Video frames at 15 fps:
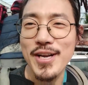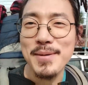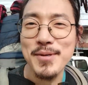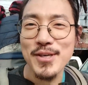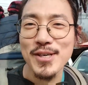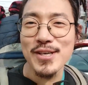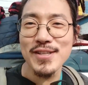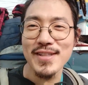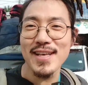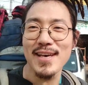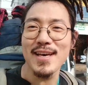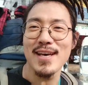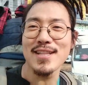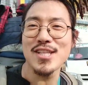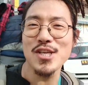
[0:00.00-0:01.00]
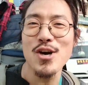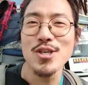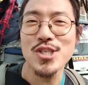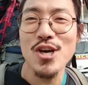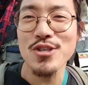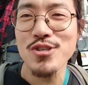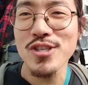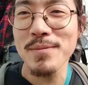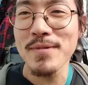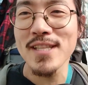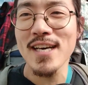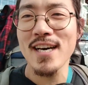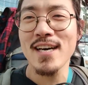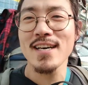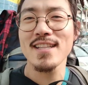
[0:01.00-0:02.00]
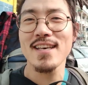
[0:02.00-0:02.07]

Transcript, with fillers: 여러분. 네, 뜨거운 청춘입니다.